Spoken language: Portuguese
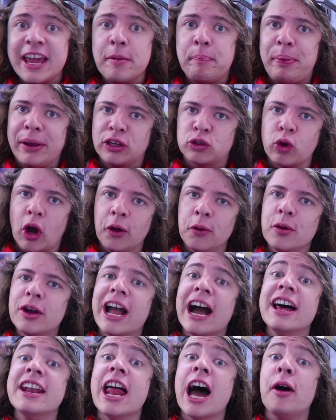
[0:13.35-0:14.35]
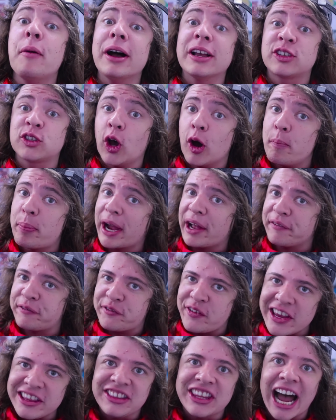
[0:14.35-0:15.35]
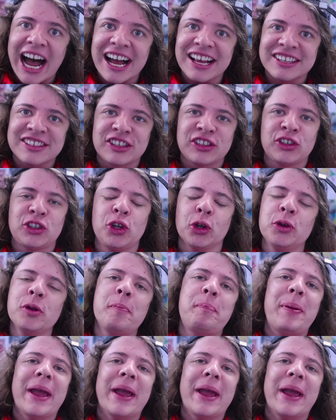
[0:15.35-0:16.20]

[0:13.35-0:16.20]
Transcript: aí pessoal do canal Assopra Fitas, tudo